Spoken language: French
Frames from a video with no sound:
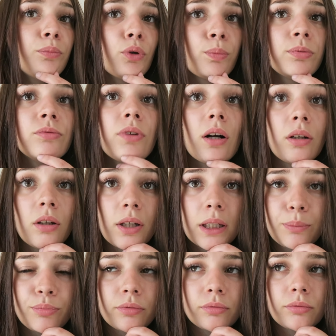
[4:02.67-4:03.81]
pour pouvoir leur
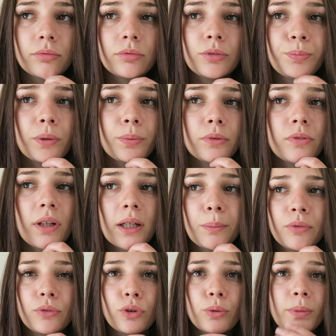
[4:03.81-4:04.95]
répondre, pour pouvoir
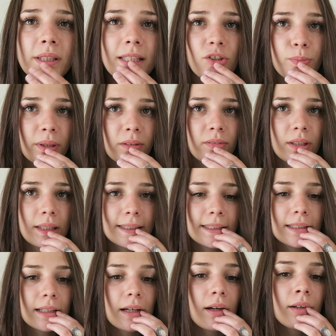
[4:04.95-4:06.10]
répondre aux messages privés,
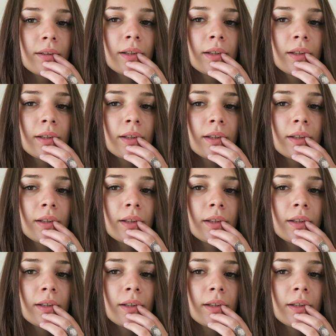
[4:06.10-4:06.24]
etc.